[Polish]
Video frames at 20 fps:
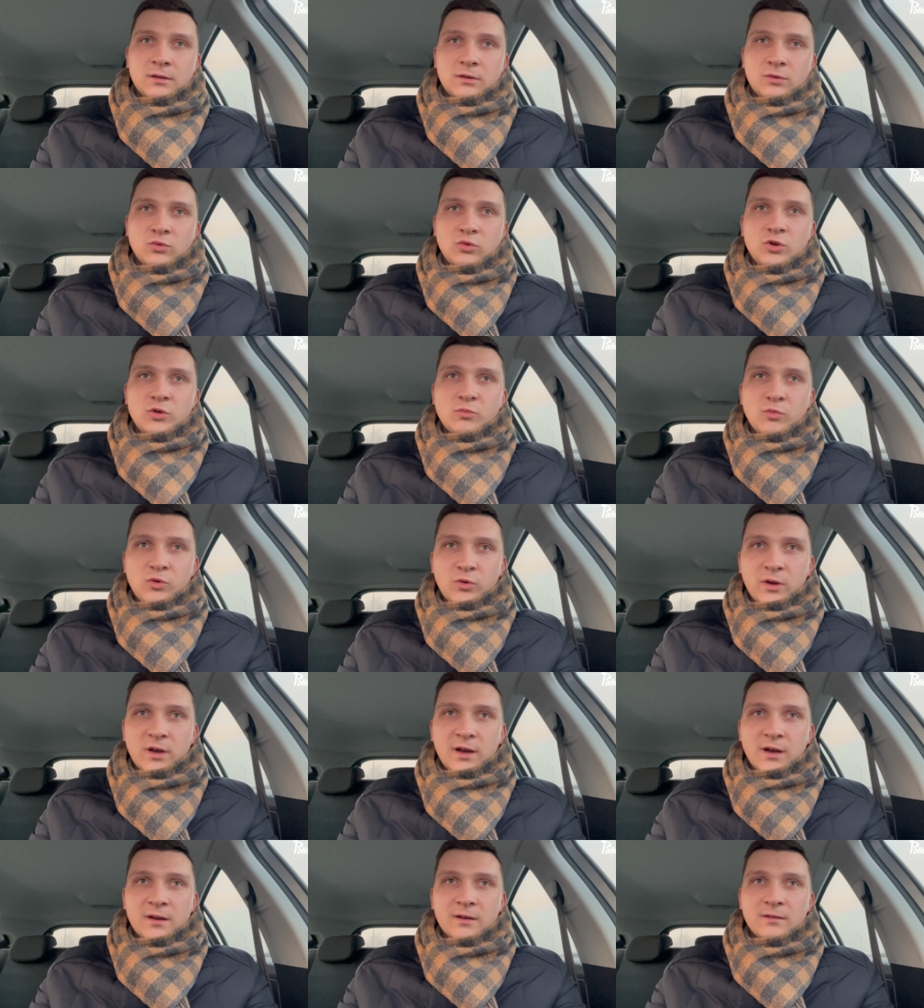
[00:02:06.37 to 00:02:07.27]
y,
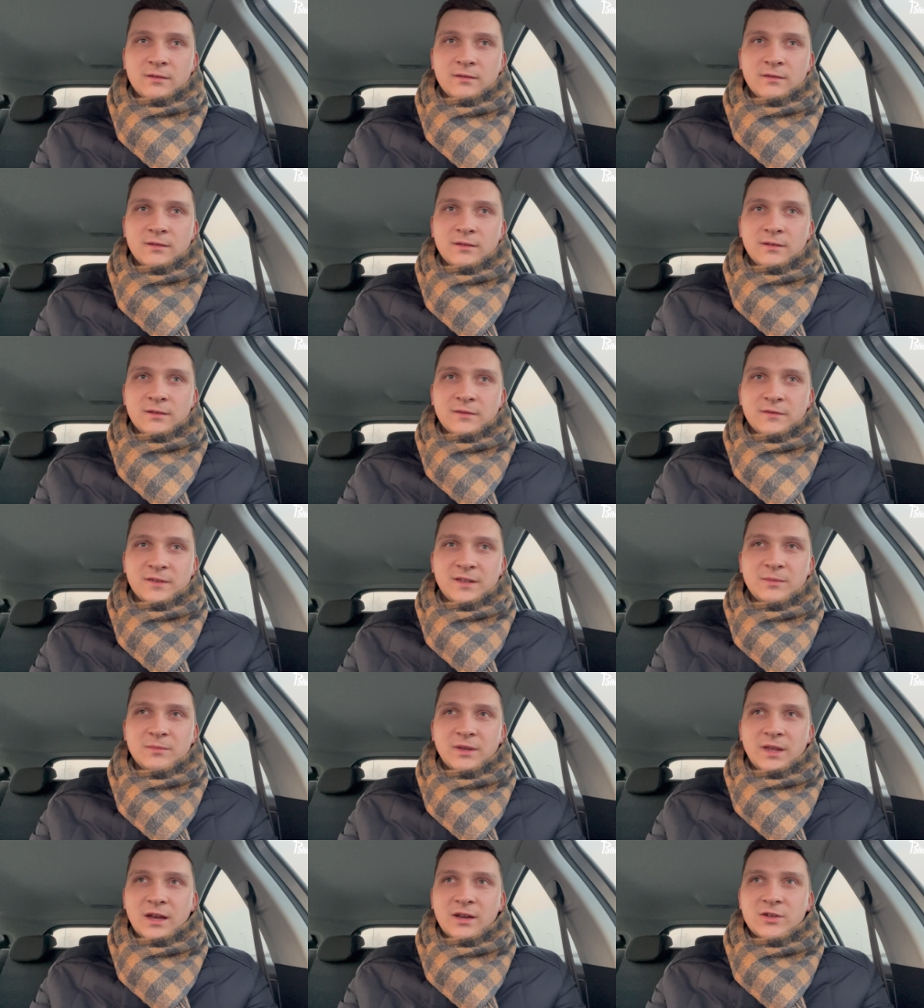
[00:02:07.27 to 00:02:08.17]
ujmuje w
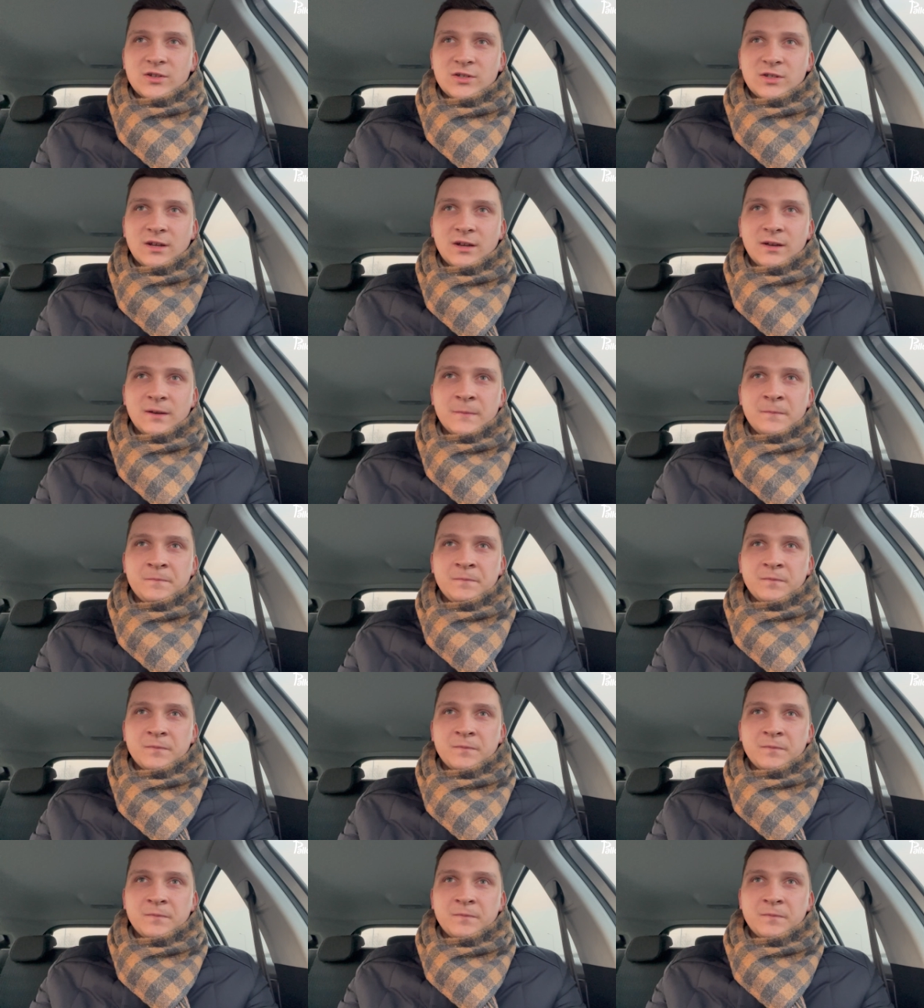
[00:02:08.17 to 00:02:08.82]
tym tekście,